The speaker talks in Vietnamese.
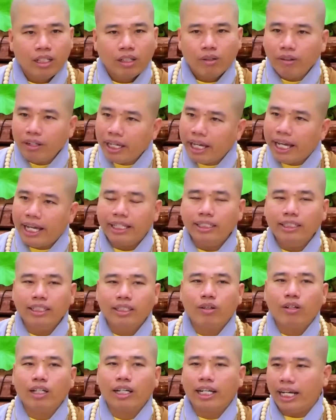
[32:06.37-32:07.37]
Con ngại
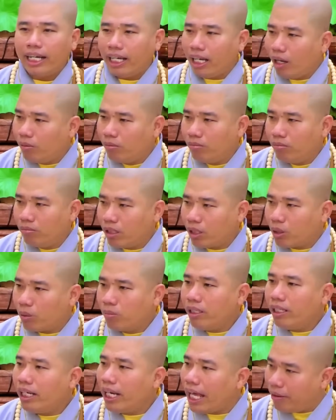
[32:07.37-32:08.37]
vì con là đàn ông mà
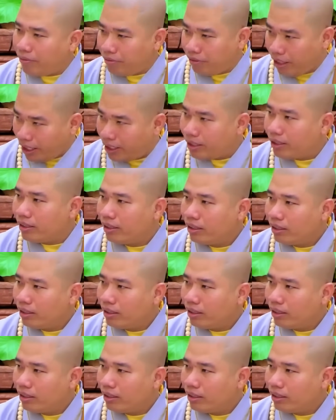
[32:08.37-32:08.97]
cũng đi làm việc,